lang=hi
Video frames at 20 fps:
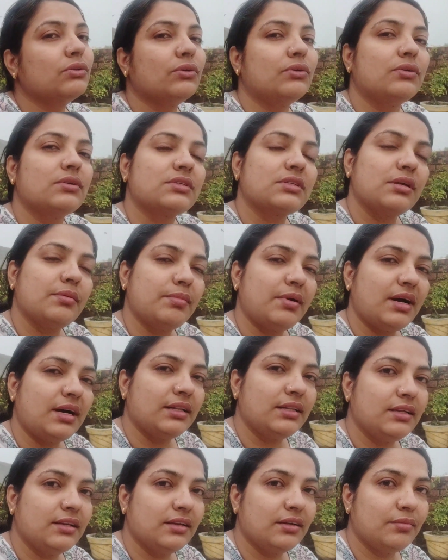तो उसके
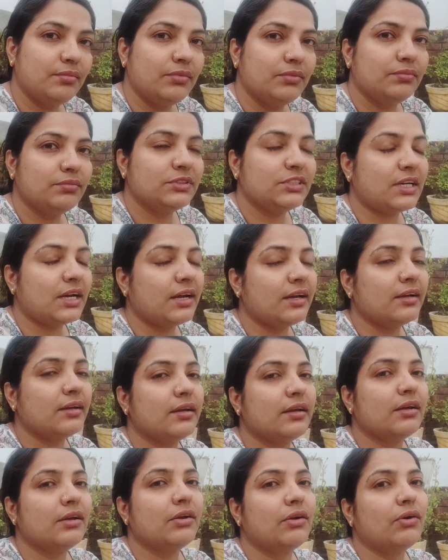बाद ही हम
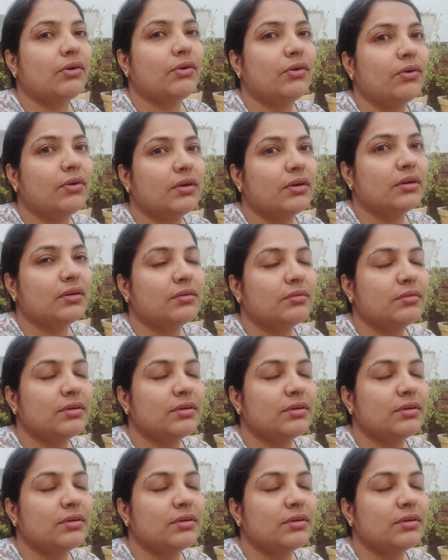जाएंगे और